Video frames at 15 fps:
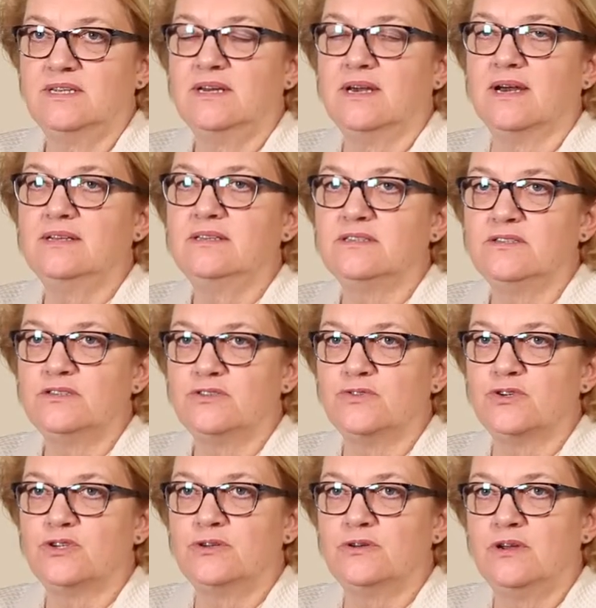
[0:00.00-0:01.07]
die Grenzen
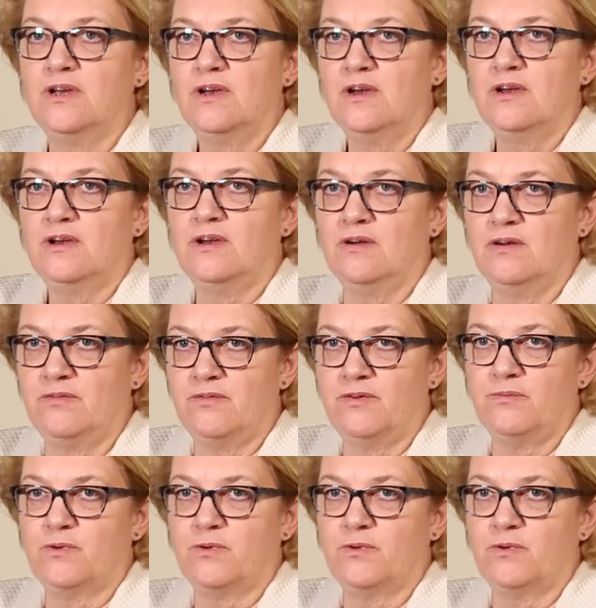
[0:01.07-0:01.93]
zwischen äh,